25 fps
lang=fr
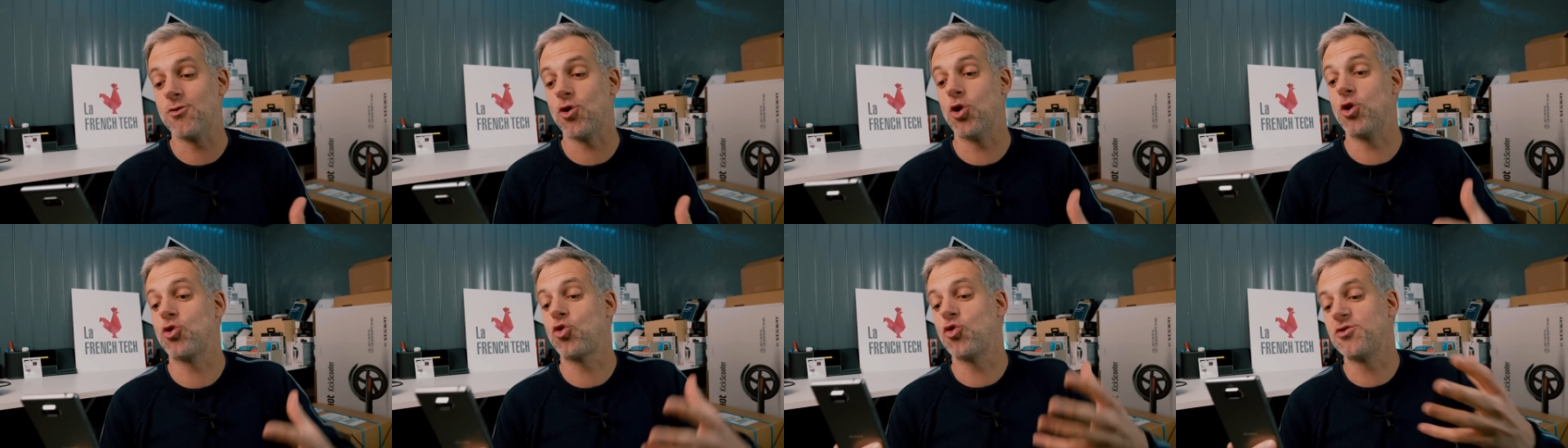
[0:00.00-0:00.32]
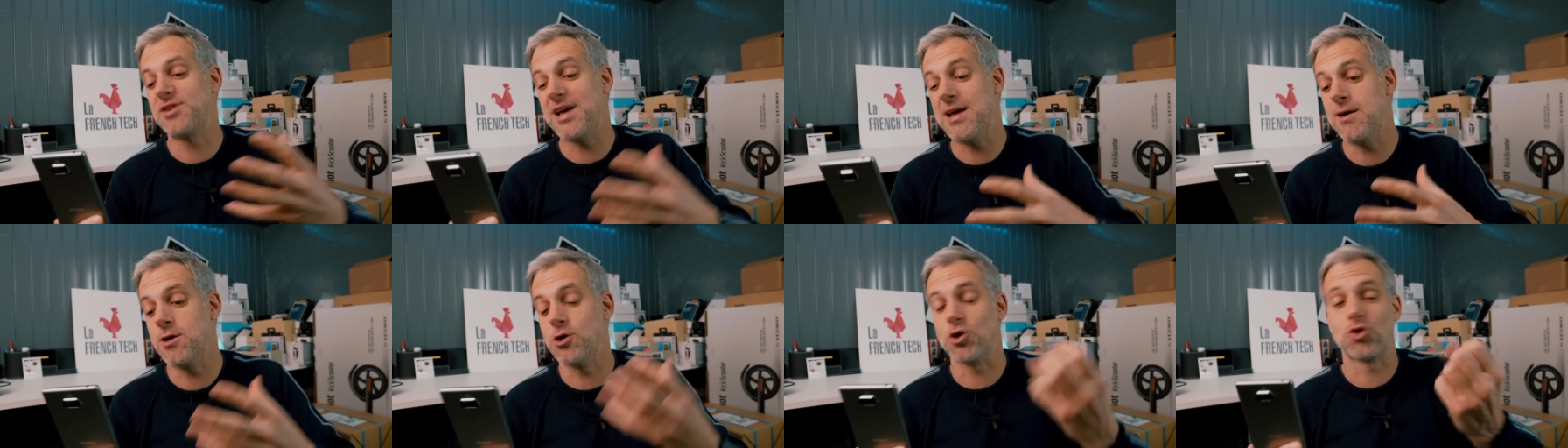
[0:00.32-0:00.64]
De l'autre
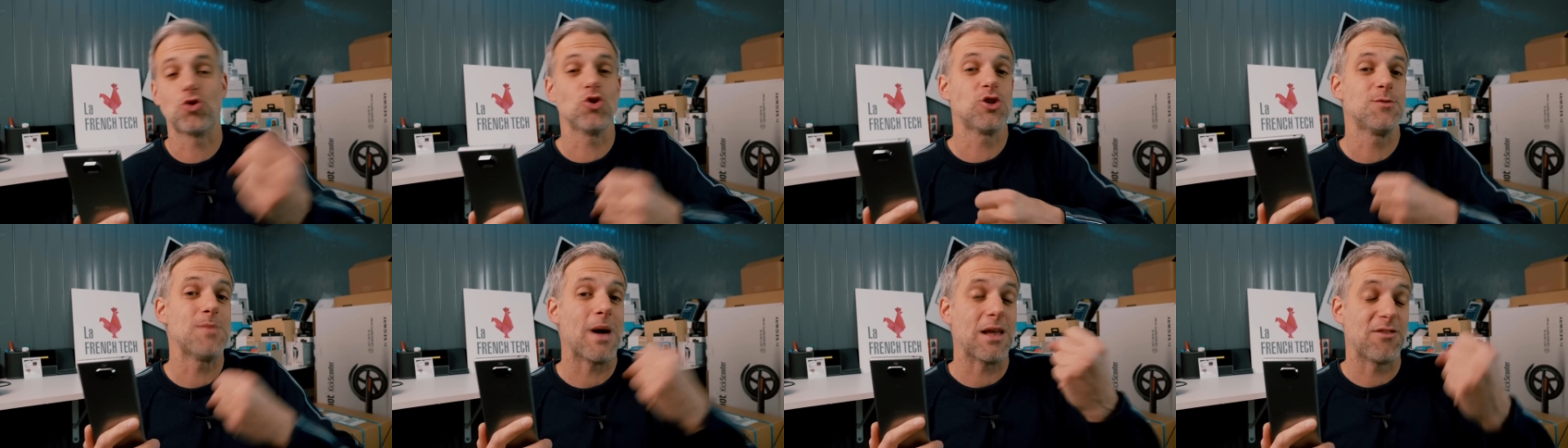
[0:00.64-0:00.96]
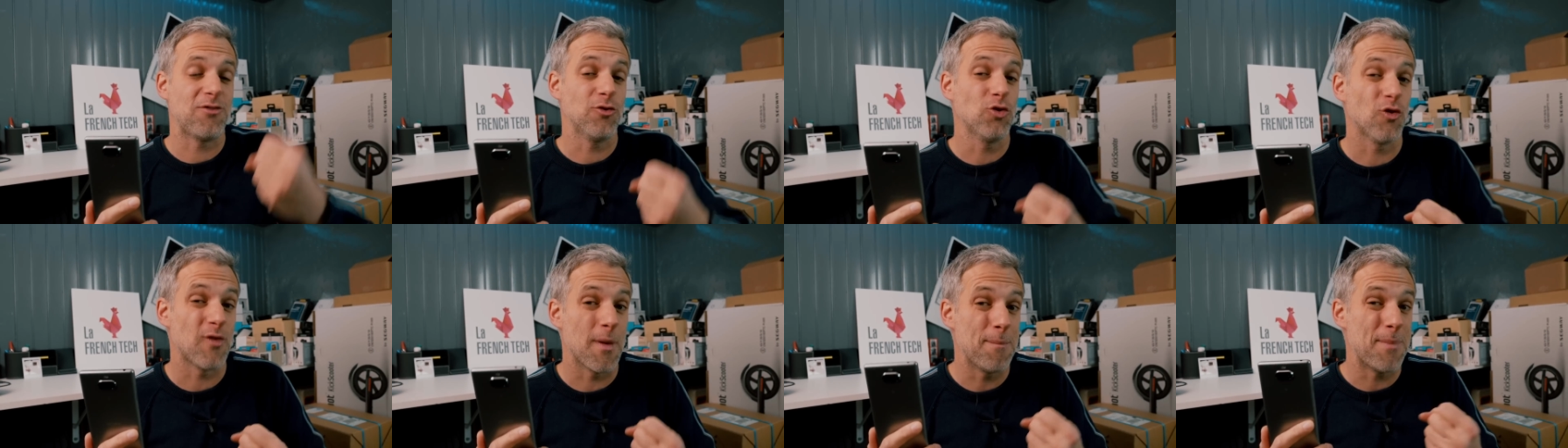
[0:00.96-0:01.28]
côté, ce
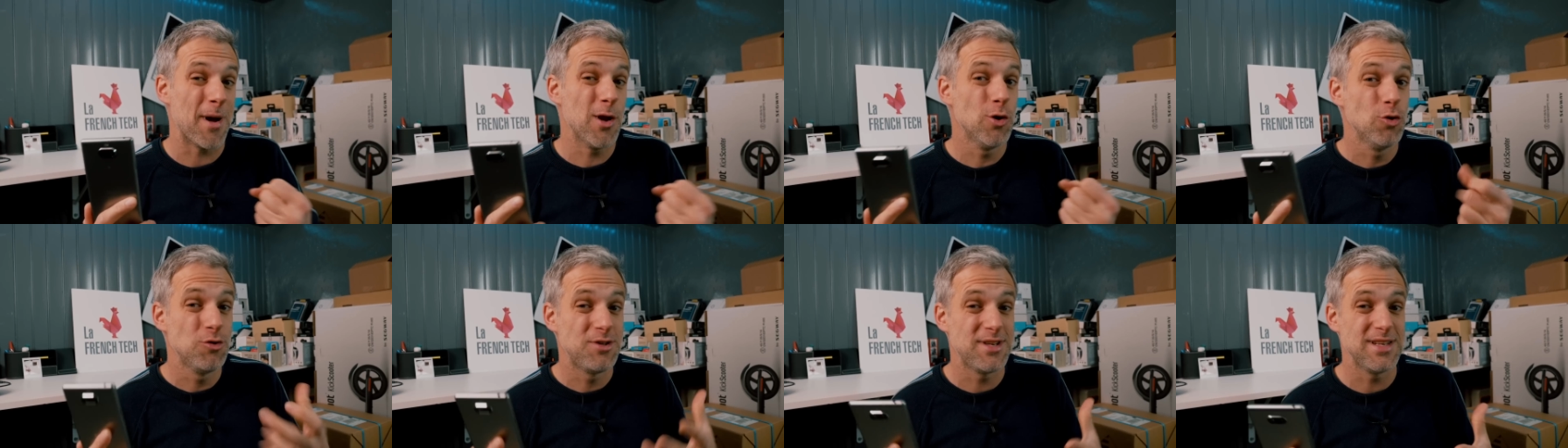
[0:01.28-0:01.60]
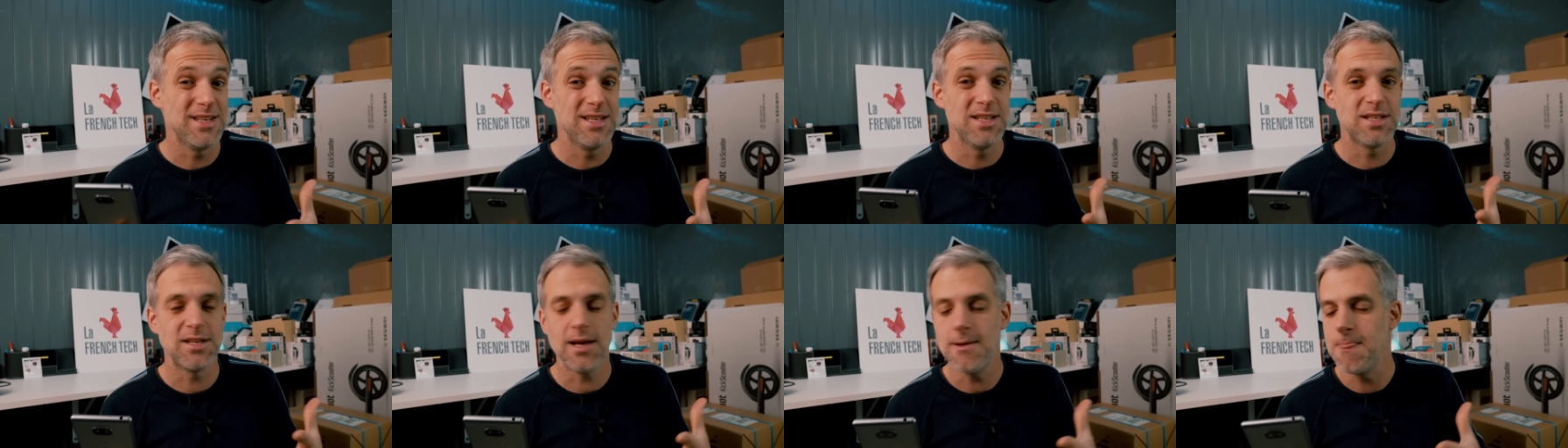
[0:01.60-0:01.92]
smartphone, on va pas
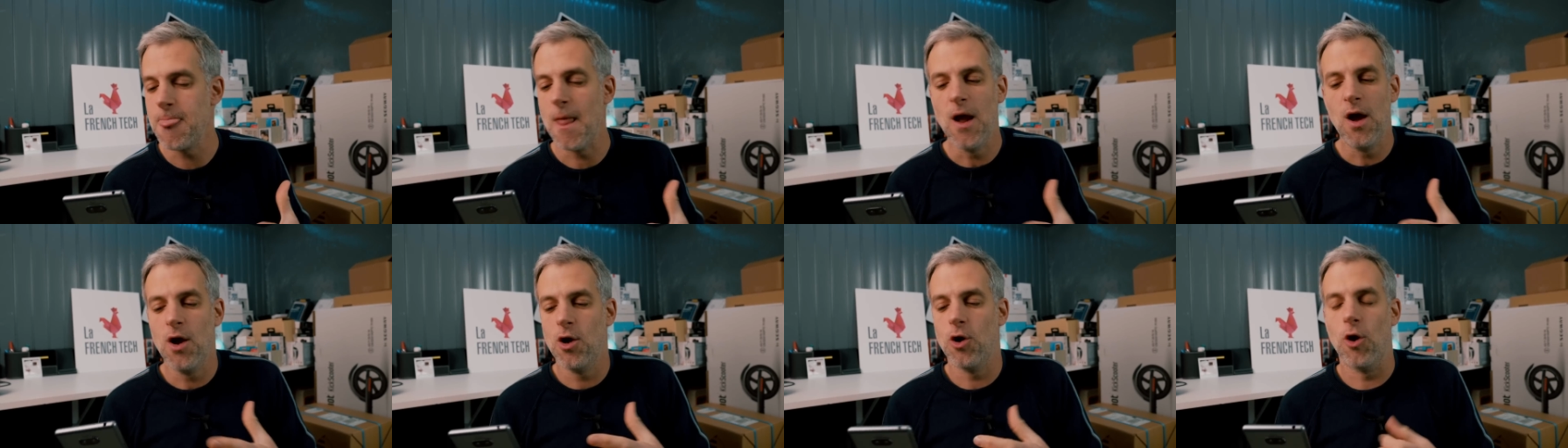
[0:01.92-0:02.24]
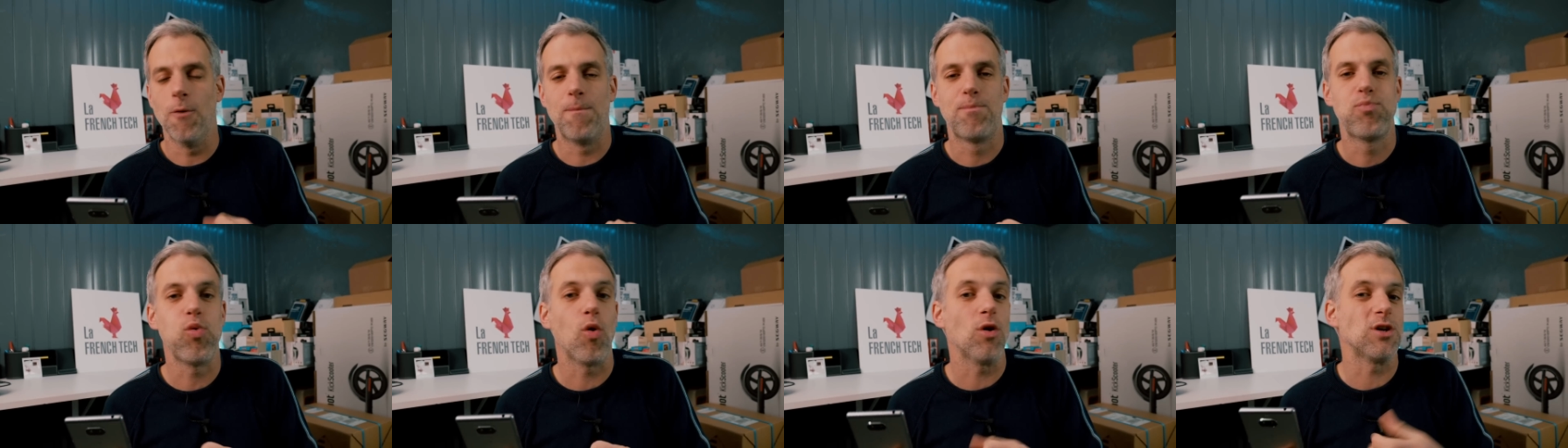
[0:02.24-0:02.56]
l'utiliser euh,
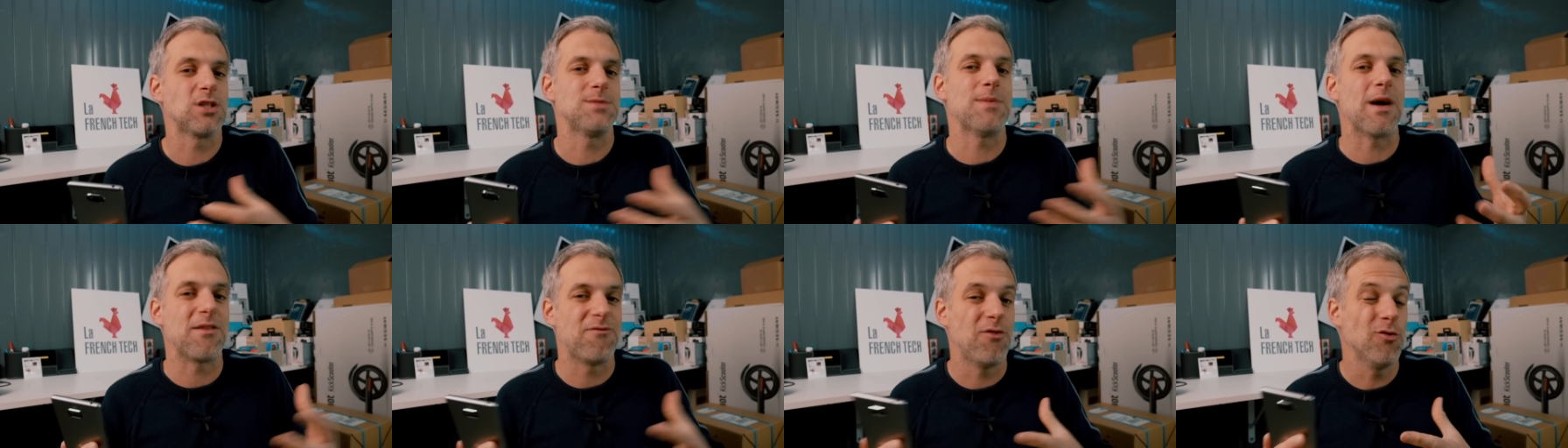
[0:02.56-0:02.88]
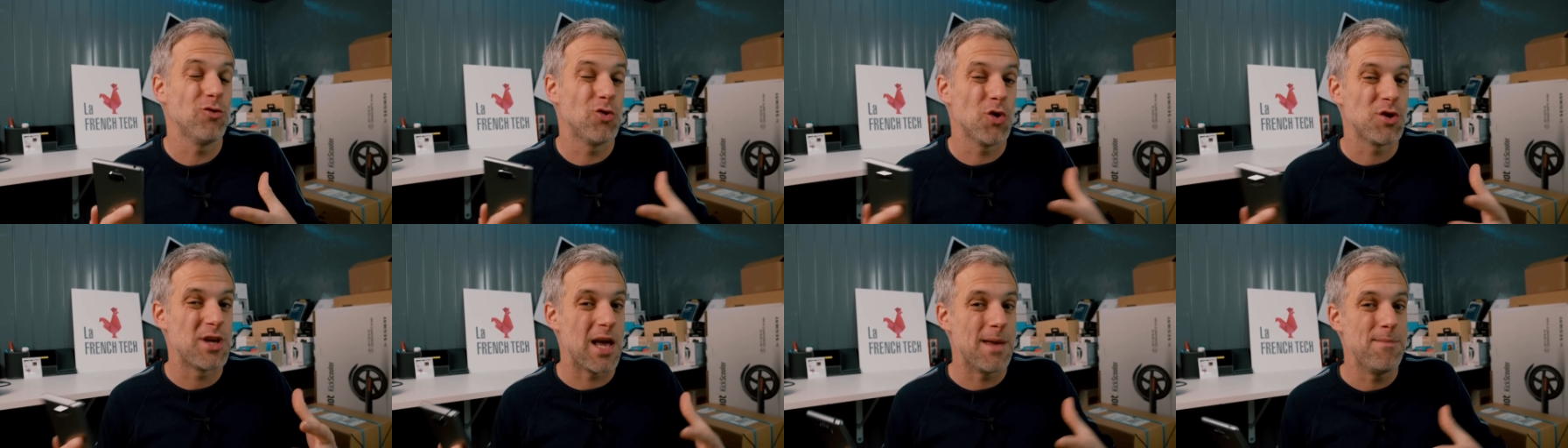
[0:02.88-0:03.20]
pour un
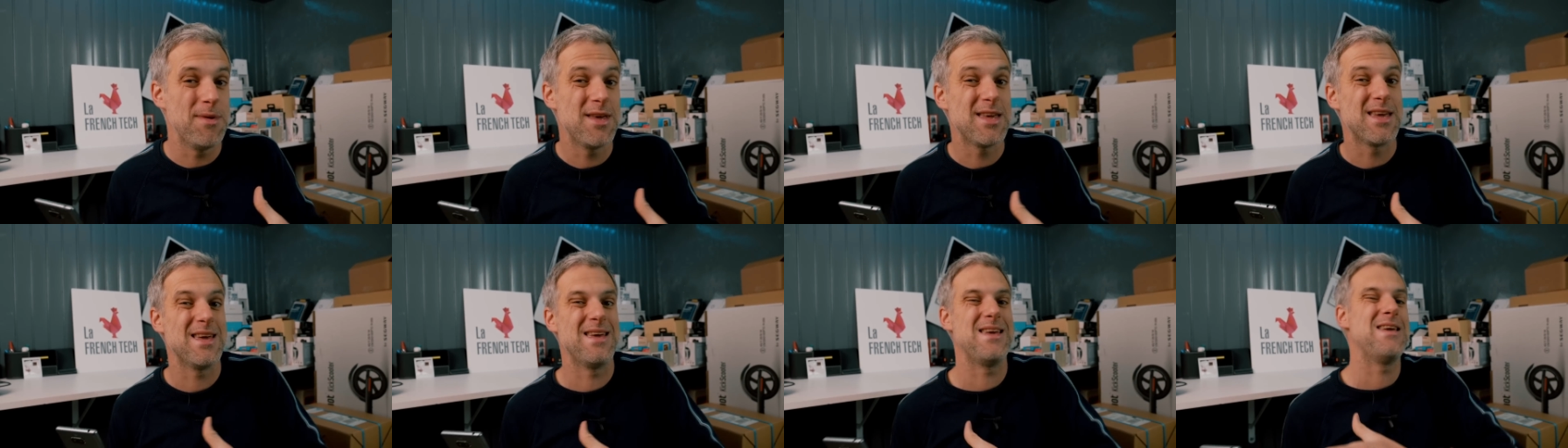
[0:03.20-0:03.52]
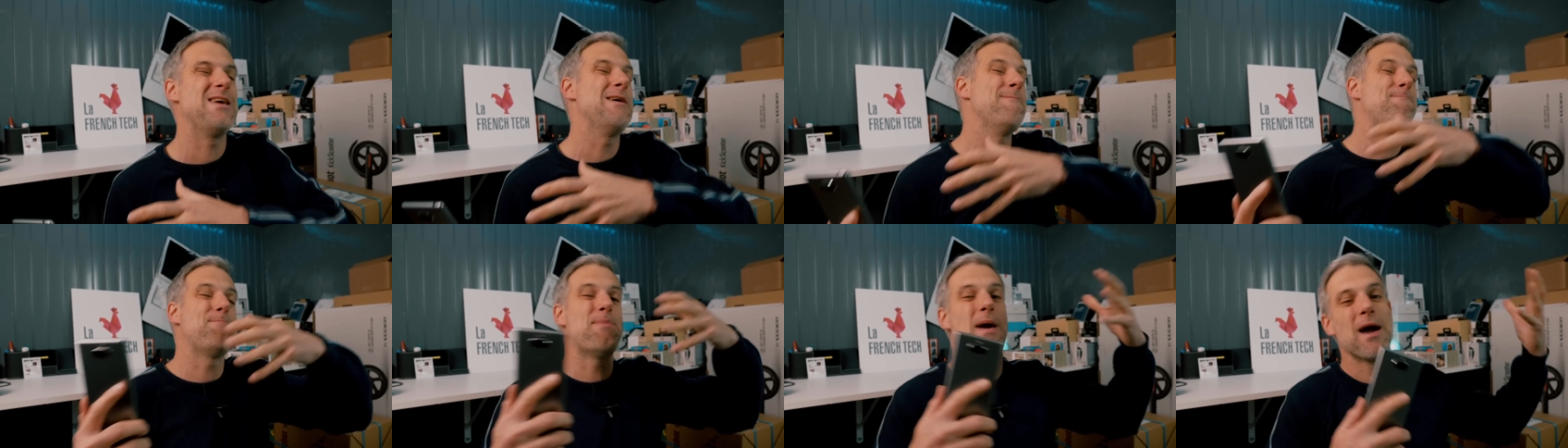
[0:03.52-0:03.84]
smartphone de gaming
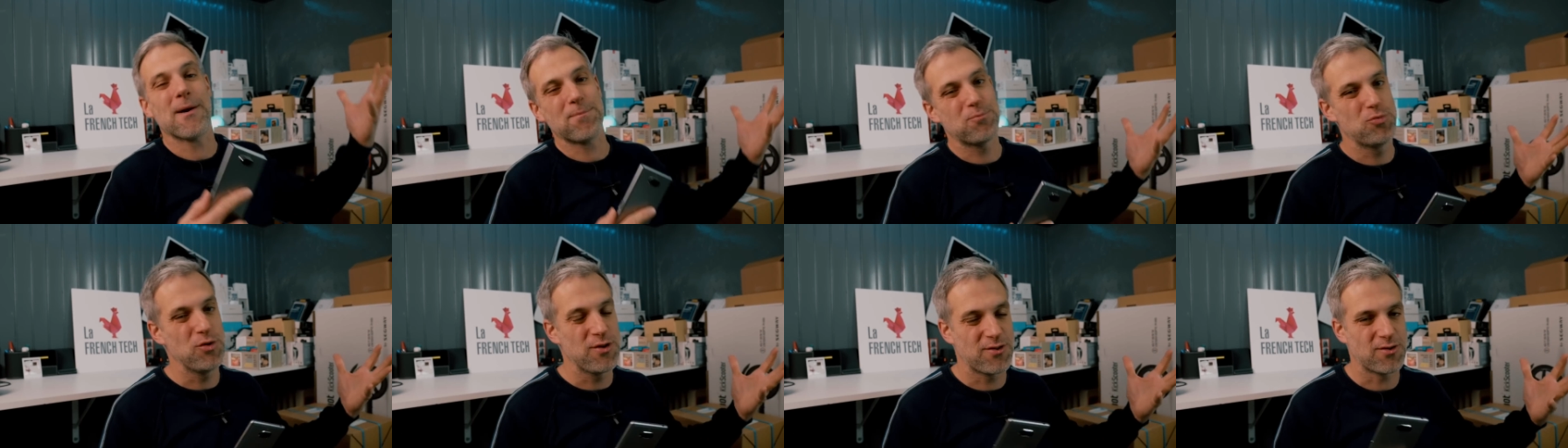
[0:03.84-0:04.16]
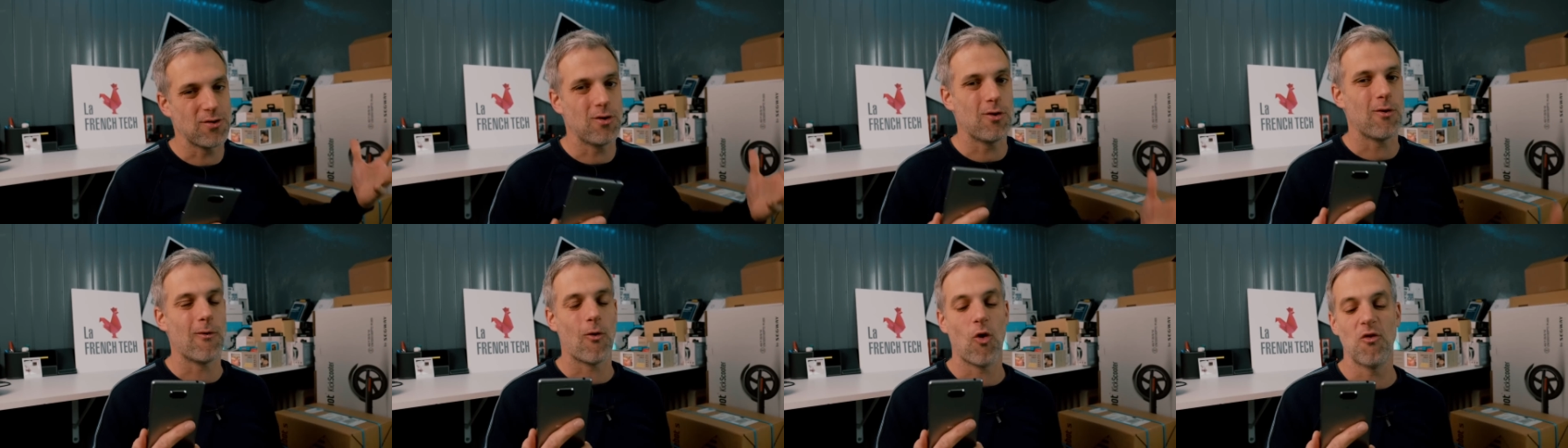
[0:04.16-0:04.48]
hyper puissant,